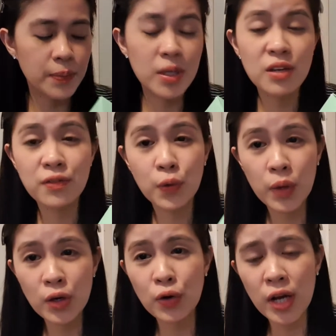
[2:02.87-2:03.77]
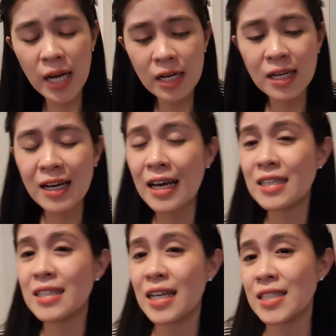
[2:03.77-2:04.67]
pag-giveaway ko. Kaya lang
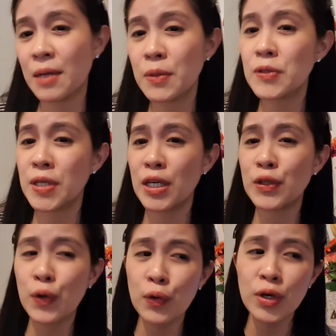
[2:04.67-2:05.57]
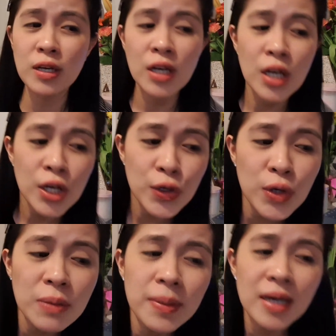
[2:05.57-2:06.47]
guys, nga sabi ko sa inyo, kung
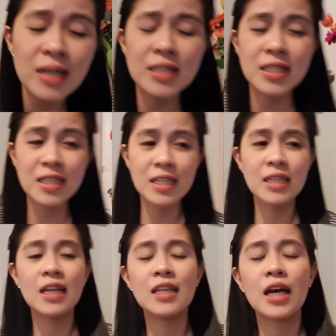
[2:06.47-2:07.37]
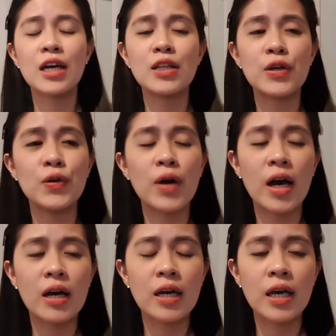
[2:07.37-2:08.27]
yung iba is hindi nila nakita yung
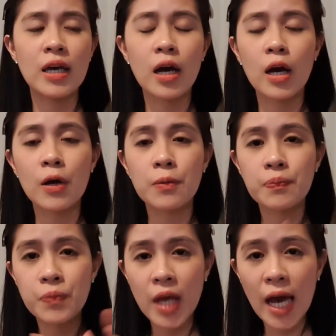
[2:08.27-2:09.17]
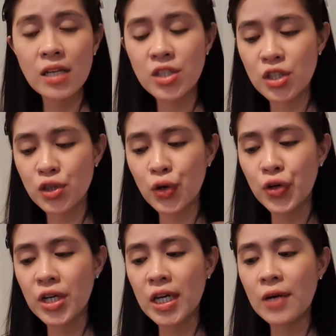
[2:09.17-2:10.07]
aking um, IG
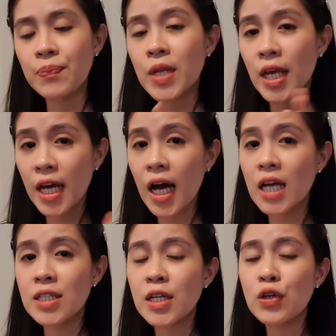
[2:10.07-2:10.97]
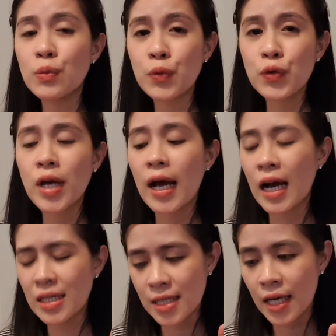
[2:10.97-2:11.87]
story, ika-cancel ko muna
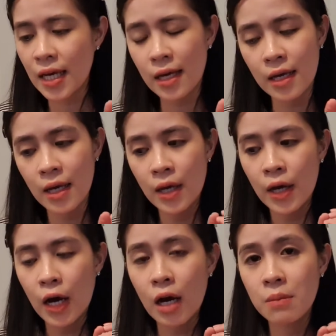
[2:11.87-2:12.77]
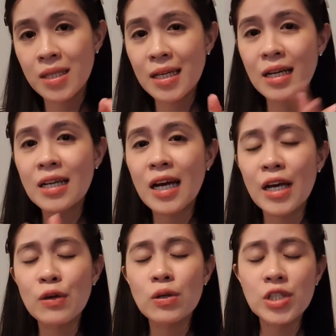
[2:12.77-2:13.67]
kasi um, matagal
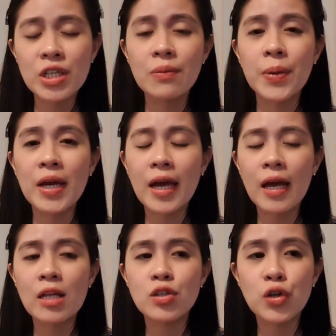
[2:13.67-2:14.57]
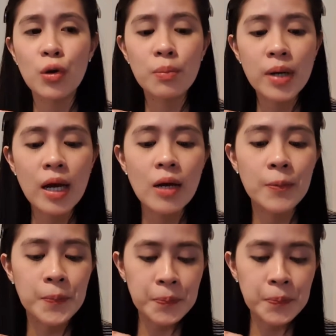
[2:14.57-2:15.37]
nga yung shipping and sobrang